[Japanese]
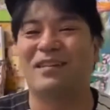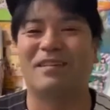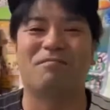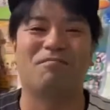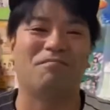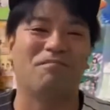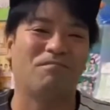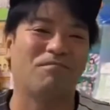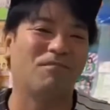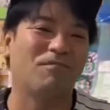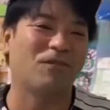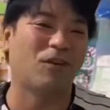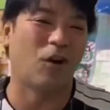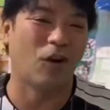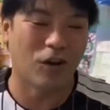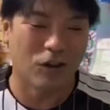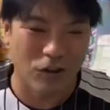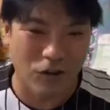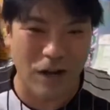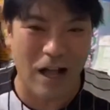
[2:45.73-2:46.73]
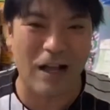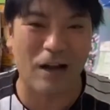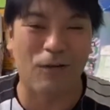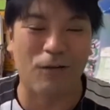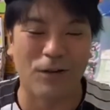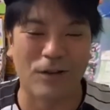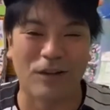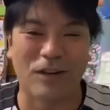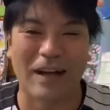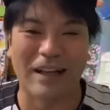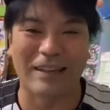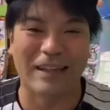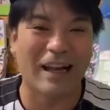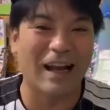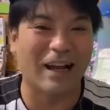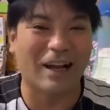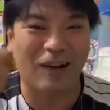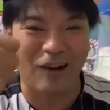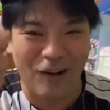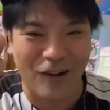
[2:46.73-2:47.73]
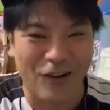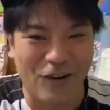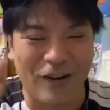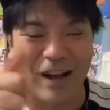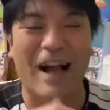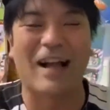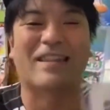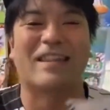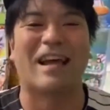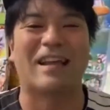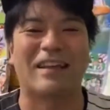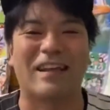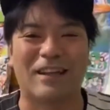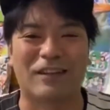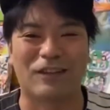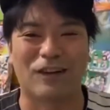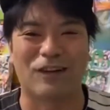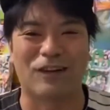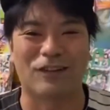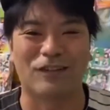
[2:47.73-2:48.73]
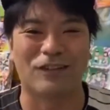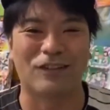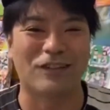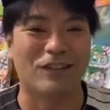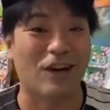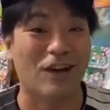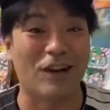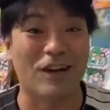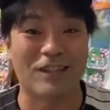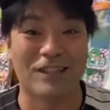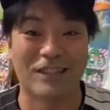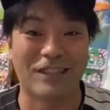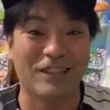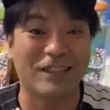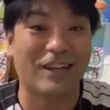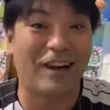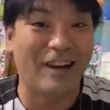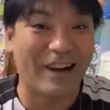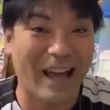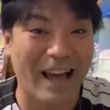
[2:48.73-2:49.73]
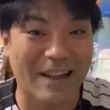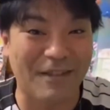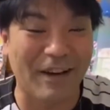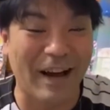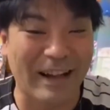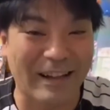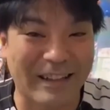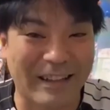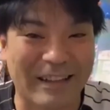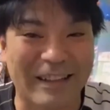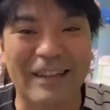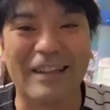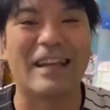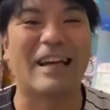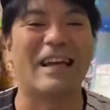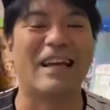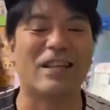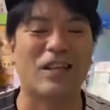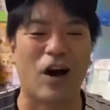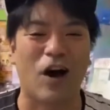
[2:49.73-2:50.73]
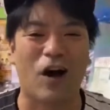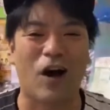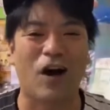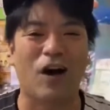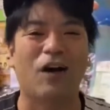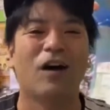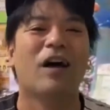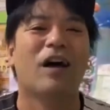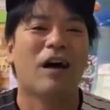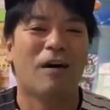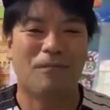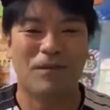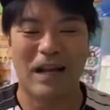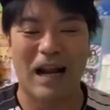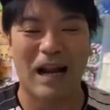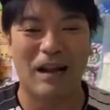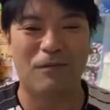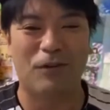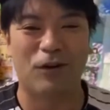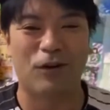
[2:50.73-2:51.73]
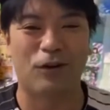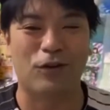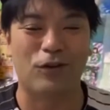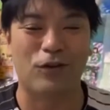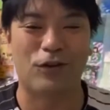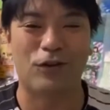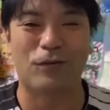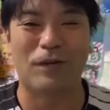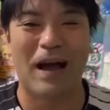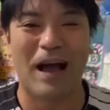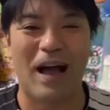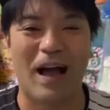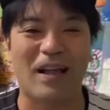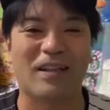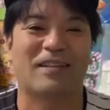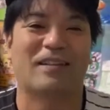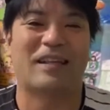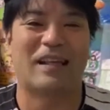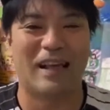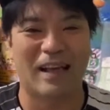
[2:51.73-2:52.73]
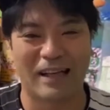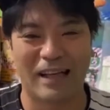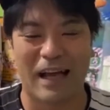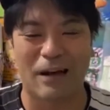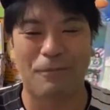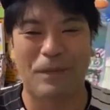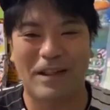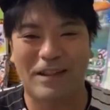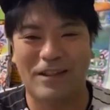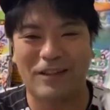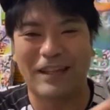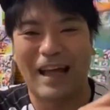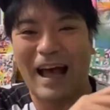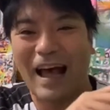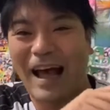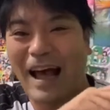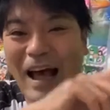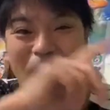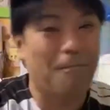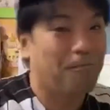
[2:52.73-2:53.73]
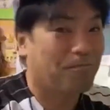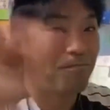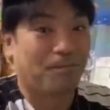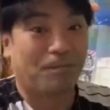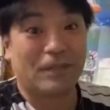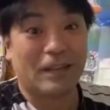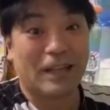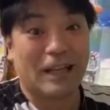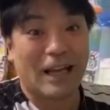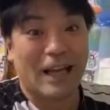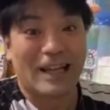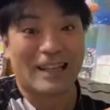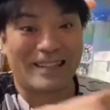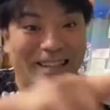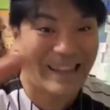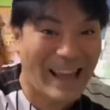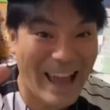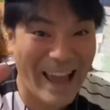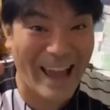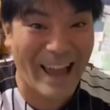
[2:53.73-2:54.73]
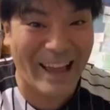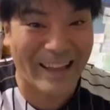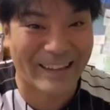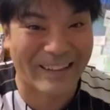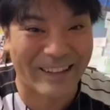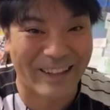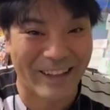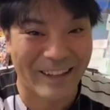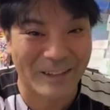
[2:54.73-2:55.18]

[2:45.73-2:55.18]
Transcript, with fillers: うん、この動画が面白かったら高評価チャンネル登録よろしくお願いします。以上見習い者の風 YouTuber 佐々木カルパッチョだ Z。